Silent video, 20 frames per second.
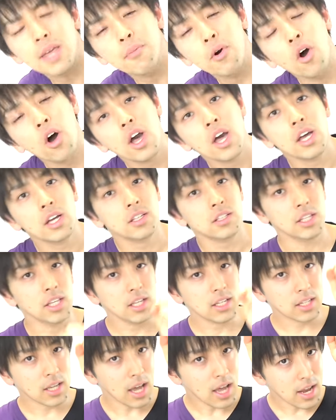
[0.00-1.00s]
でも
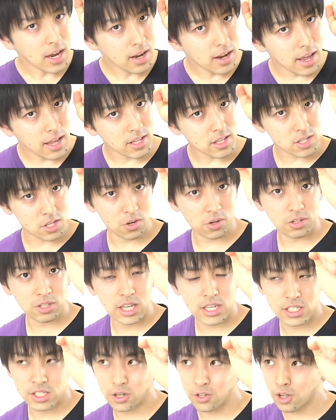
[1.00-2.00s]
2回連続
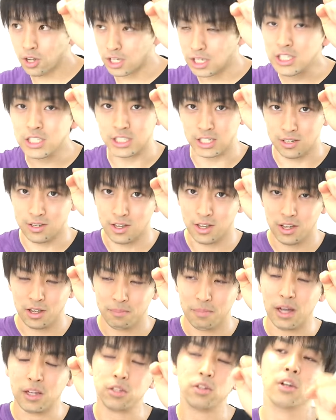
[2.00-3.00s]
でその位置
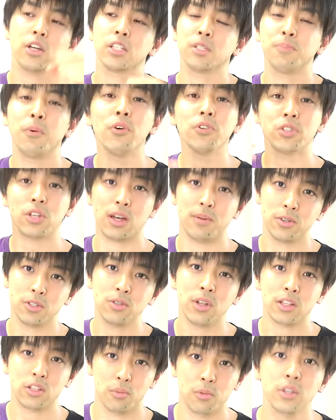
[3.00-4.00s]
まあそれはスポーツとかも
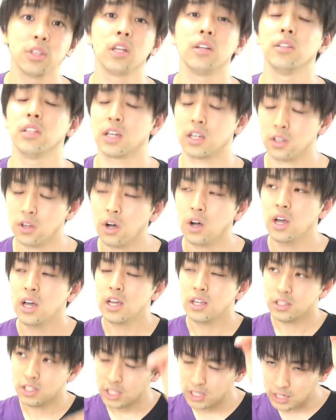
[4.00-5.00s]
そうだと思ってるんだけど
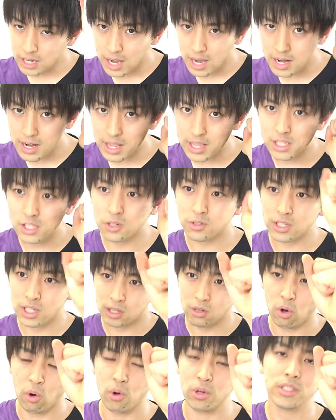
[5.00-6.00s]
2回連続で
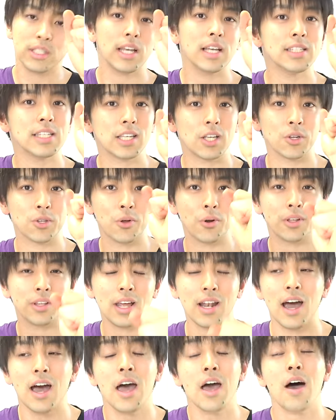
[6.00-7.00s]
好成績を取れ
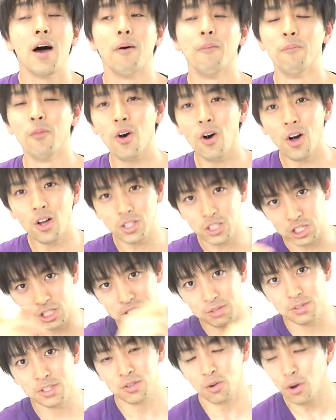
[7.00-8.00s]
たらもう
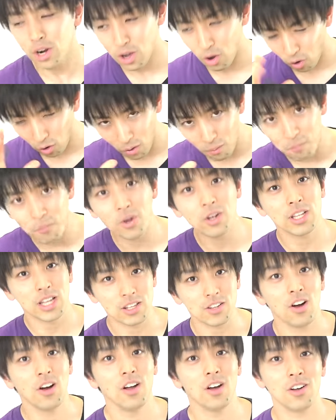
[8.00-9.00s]
実物これは本物だ
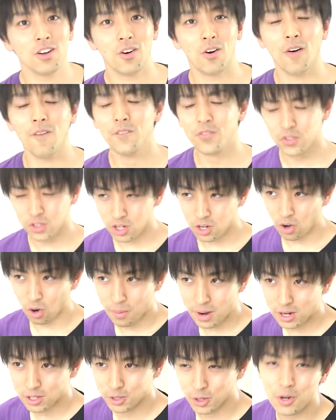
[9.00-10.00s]
と本当にお
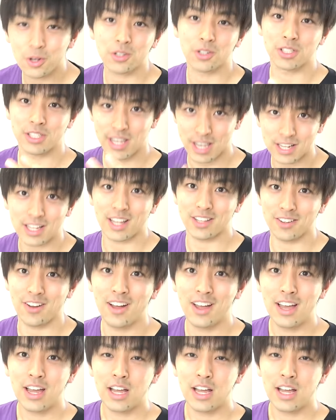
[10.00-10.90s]
前の努力の成果だと。